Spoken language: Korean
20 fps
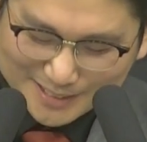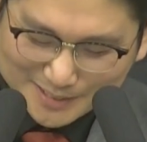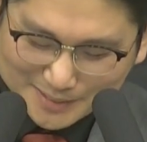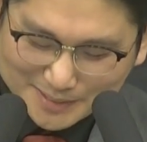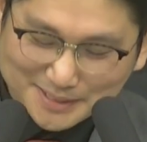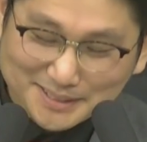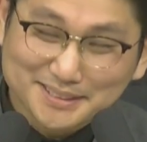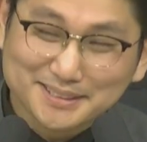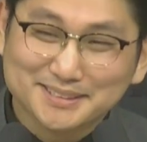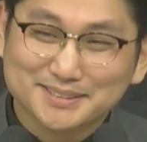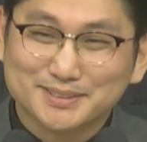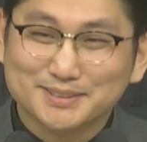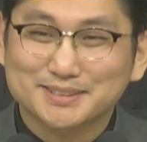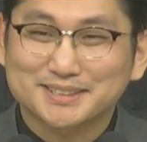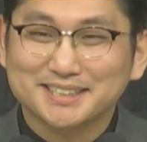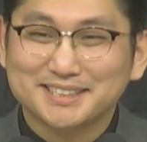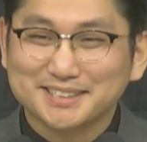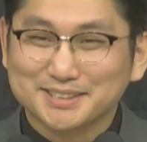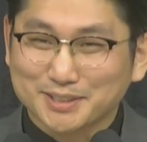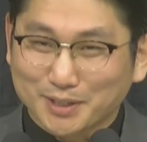예,
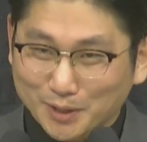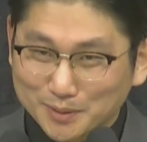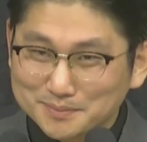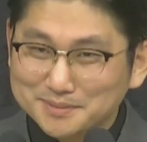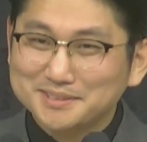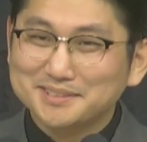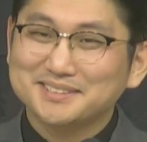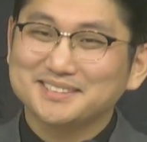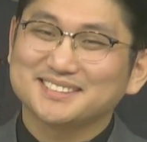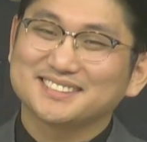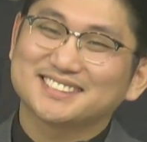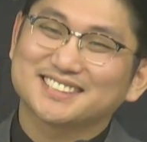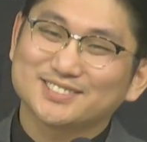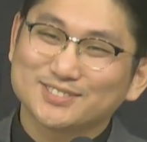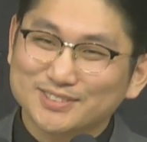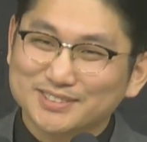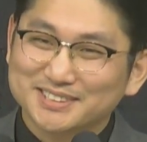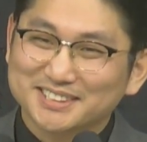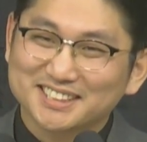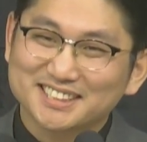특히 젊은
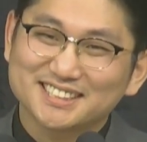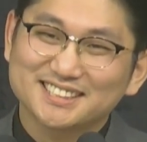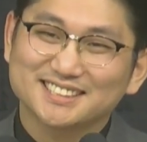친구들이